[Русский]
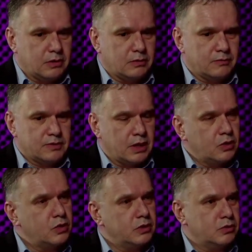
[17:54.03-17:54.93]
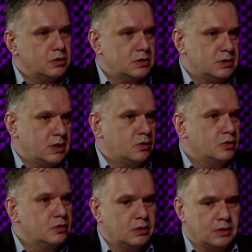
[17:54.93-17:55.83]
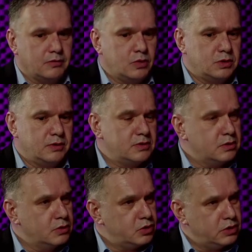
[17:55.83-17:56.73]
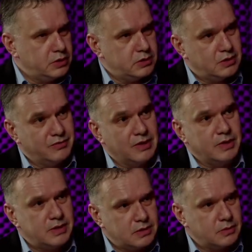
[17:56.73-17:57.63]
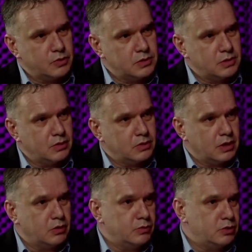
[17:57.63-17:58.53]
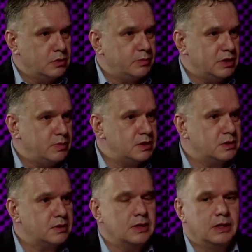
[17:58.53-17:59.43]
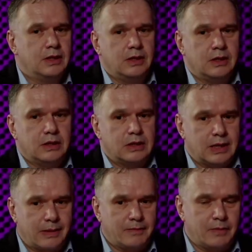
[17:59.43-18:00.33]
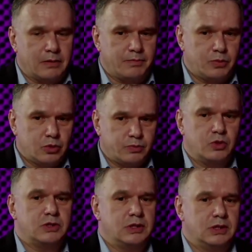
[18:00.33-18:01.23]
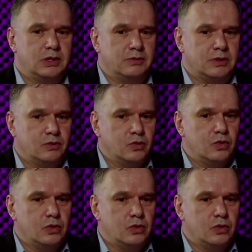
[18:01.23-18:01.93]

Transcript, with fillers: э, в законе, то есть закон э, входит в силу через два месяца после того, как он будет подписан. Там а, под, после этого у,